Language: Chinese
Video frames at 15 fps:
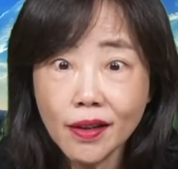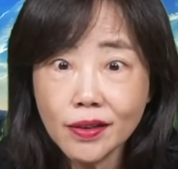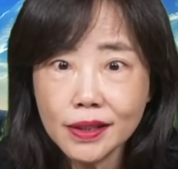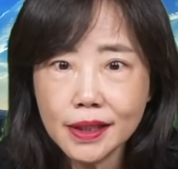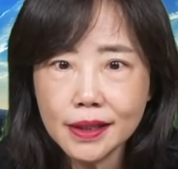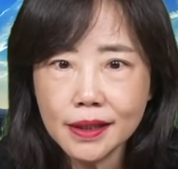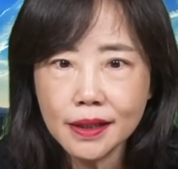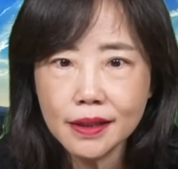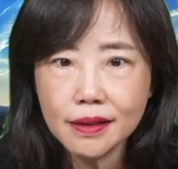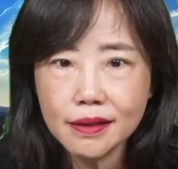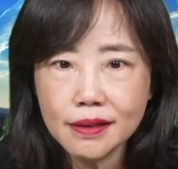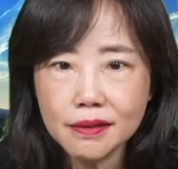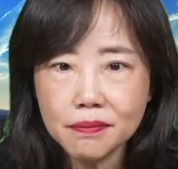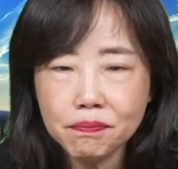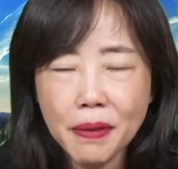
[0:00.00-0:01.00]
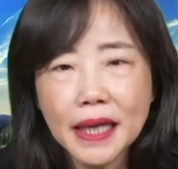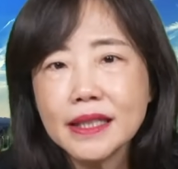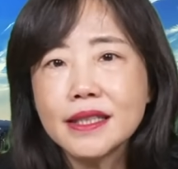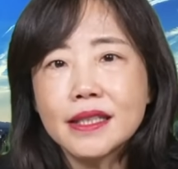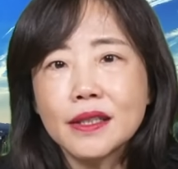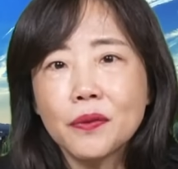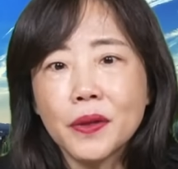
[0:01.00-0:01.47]
到底呢，拜
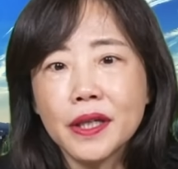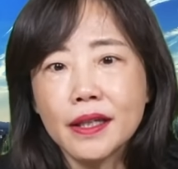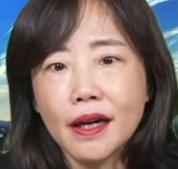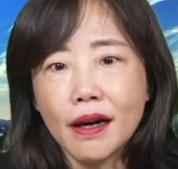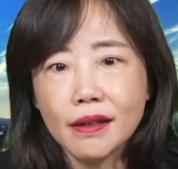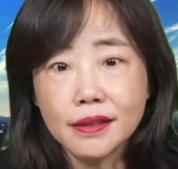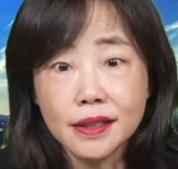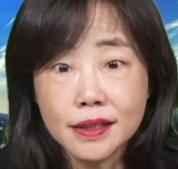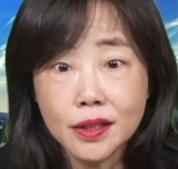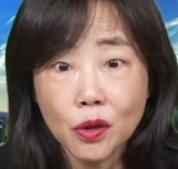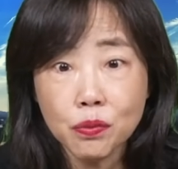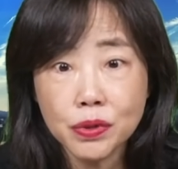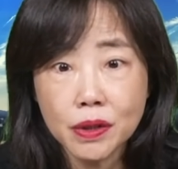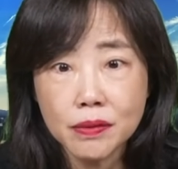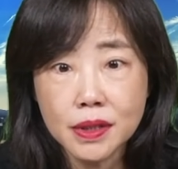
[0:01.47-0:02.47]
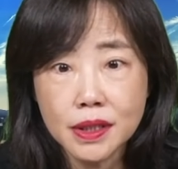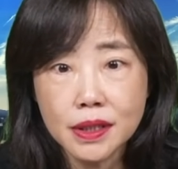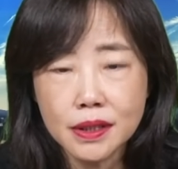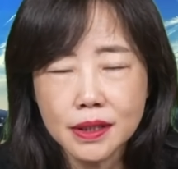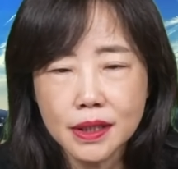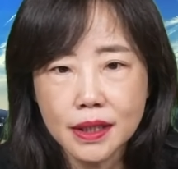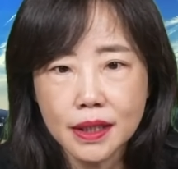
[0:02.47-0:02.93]
习会啊，你重不重
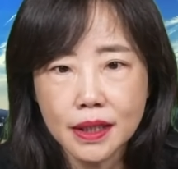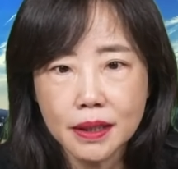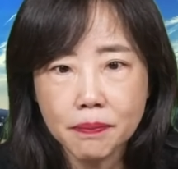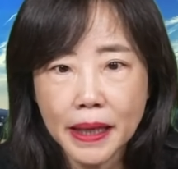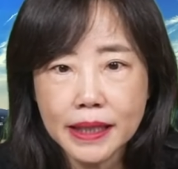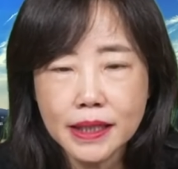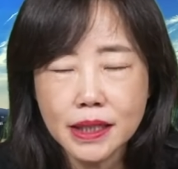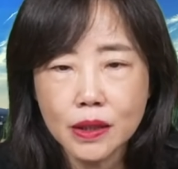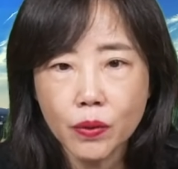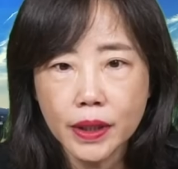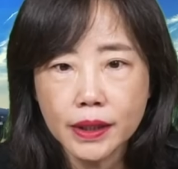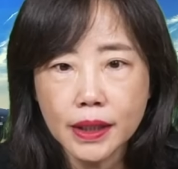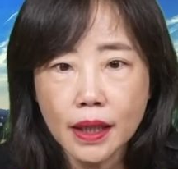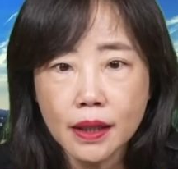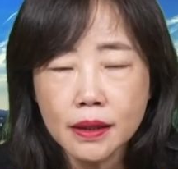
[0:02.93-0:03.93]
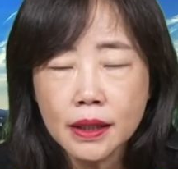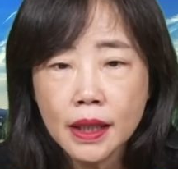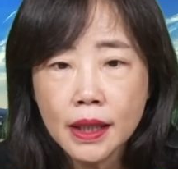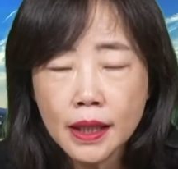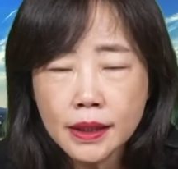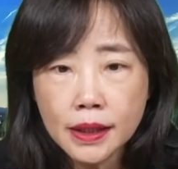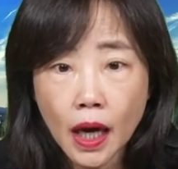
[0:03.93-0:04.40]
视这个拜习会？当
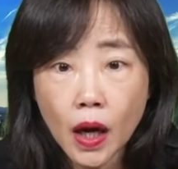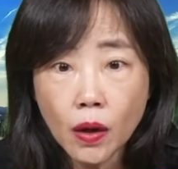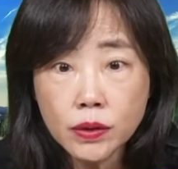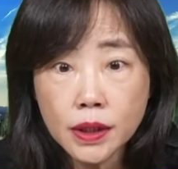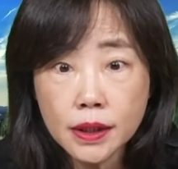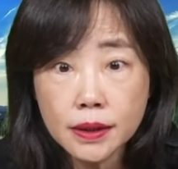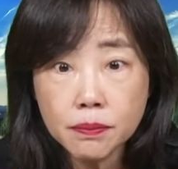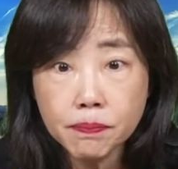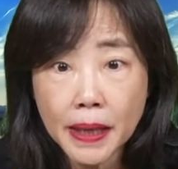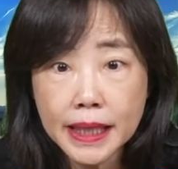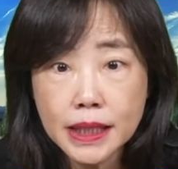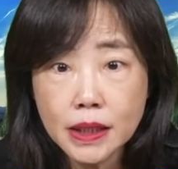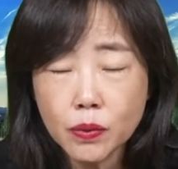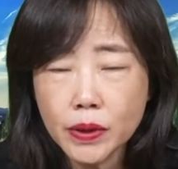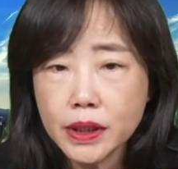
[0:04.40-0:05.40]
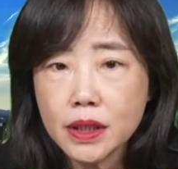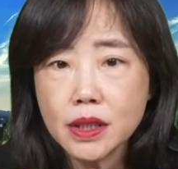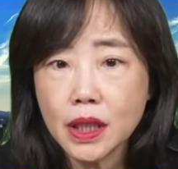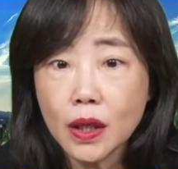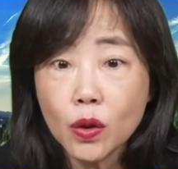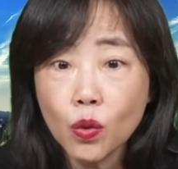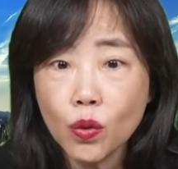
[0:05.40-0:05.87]
然后呢，拜习会的
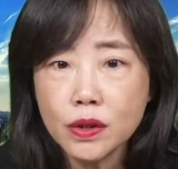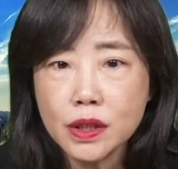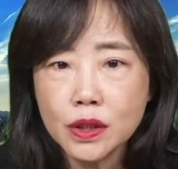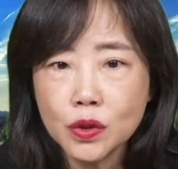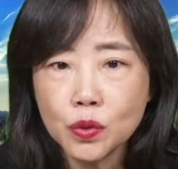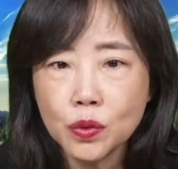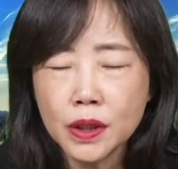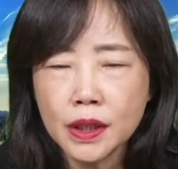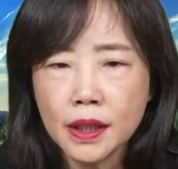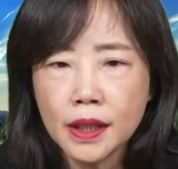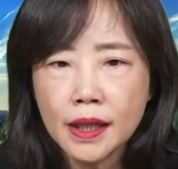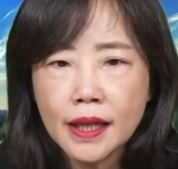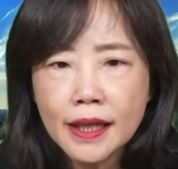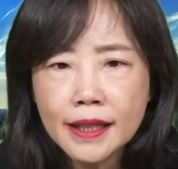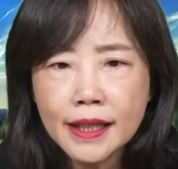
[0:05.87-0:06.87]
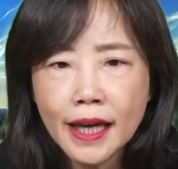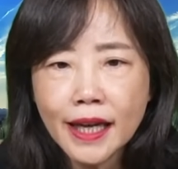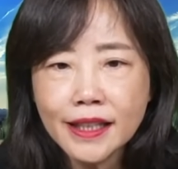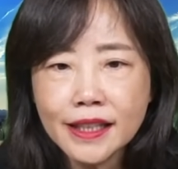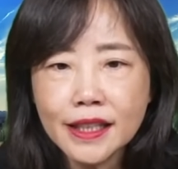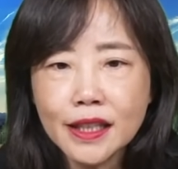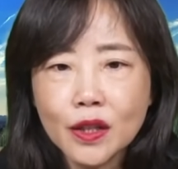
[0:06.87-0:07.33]
成果是如何？
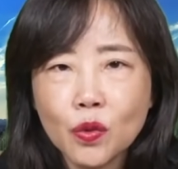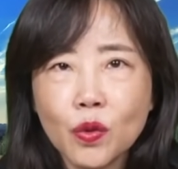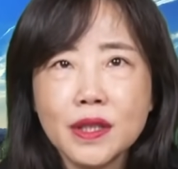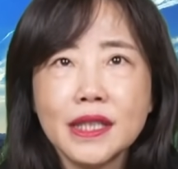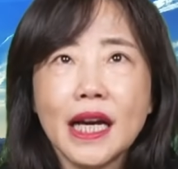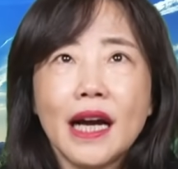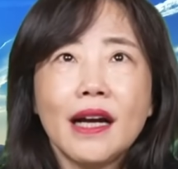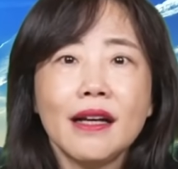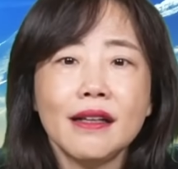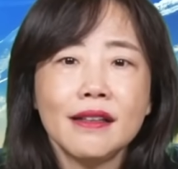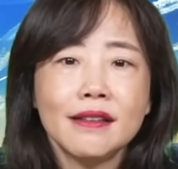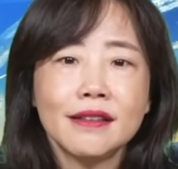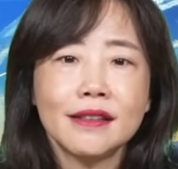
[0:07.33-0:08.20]
看一个国家。